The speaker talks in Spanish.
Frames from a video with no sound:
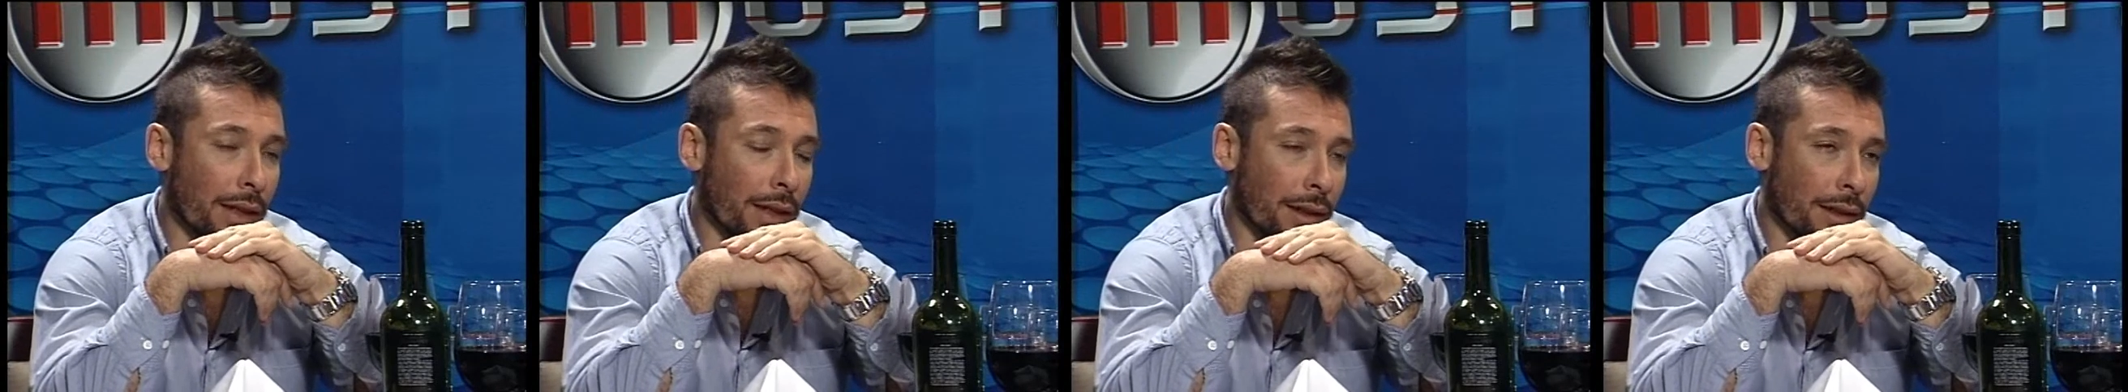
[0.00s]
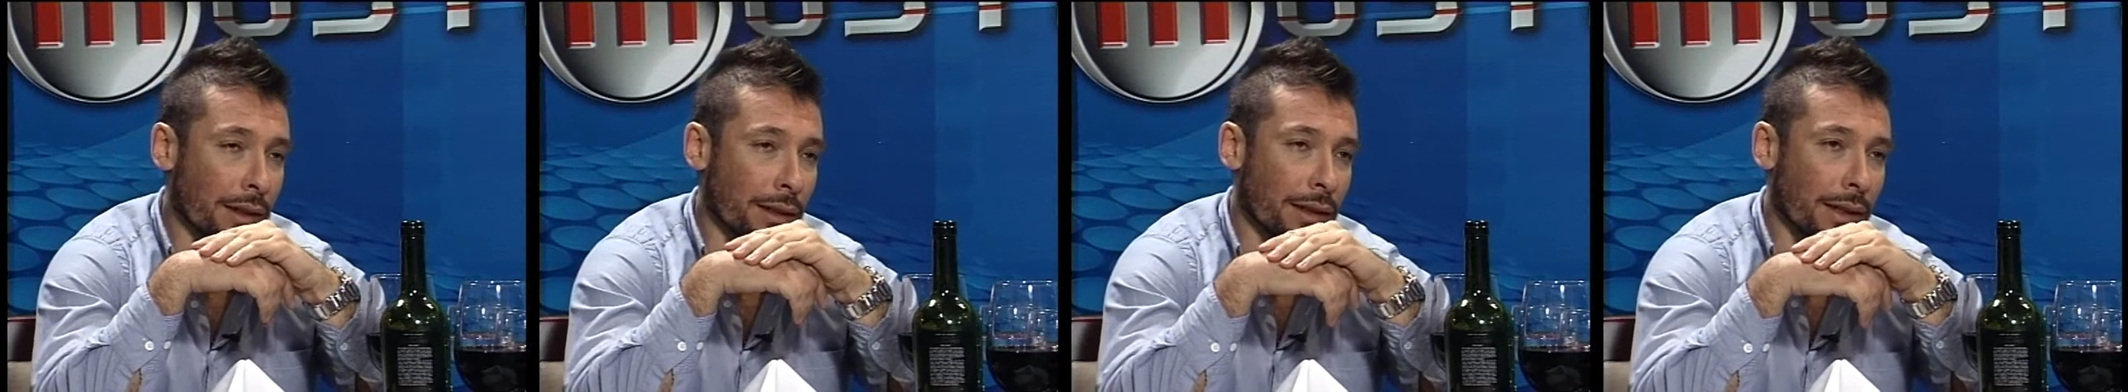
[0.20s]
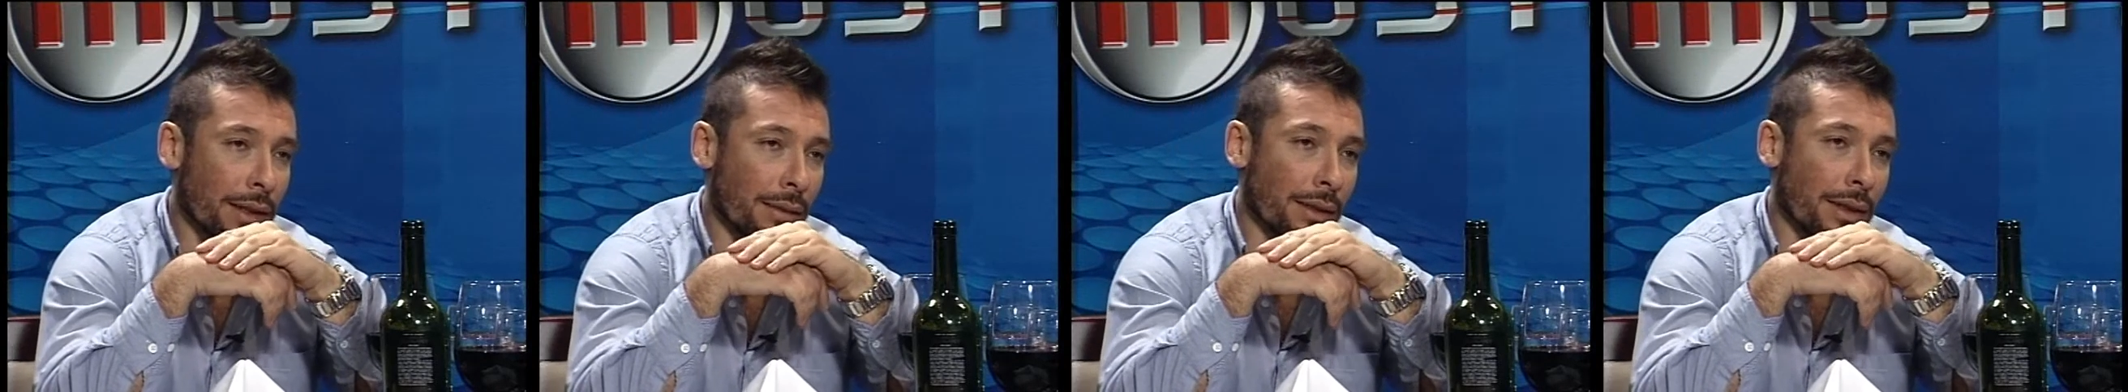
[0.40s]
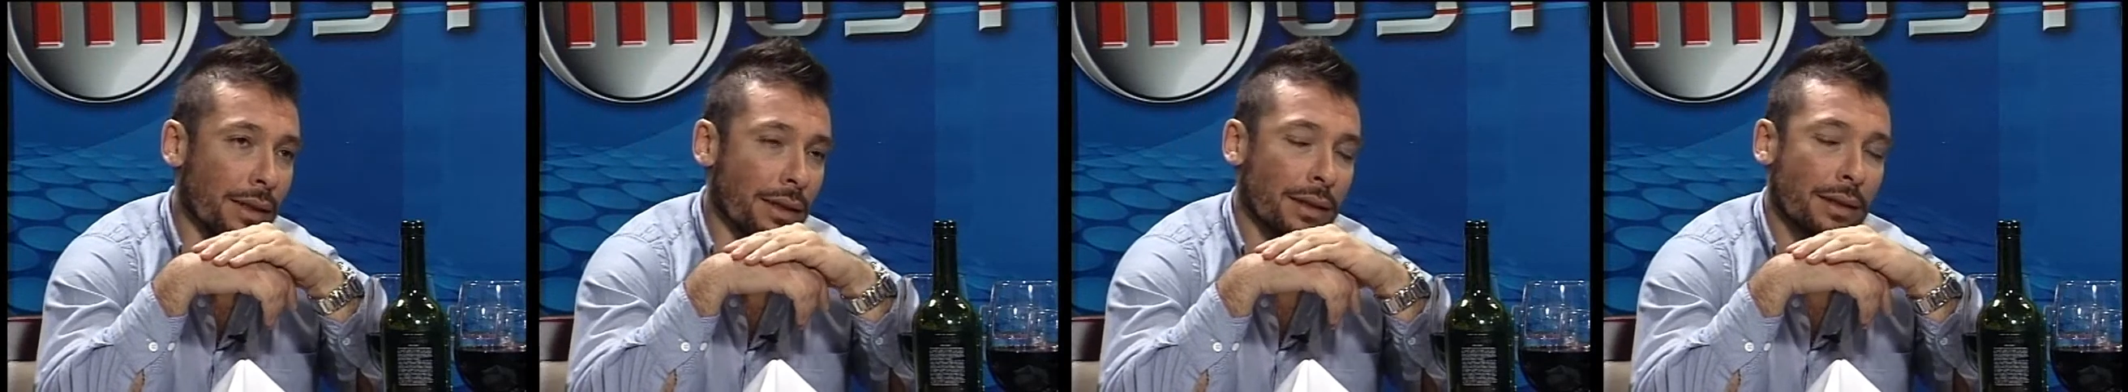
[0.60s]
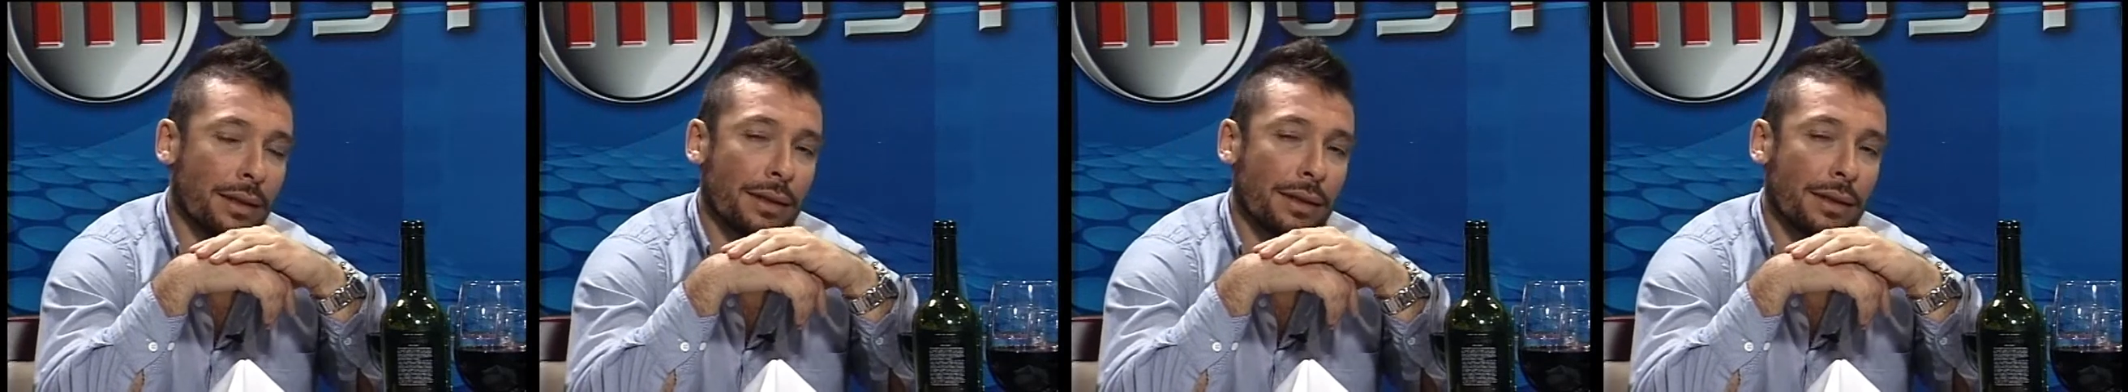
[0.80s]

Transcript: a rajatabla.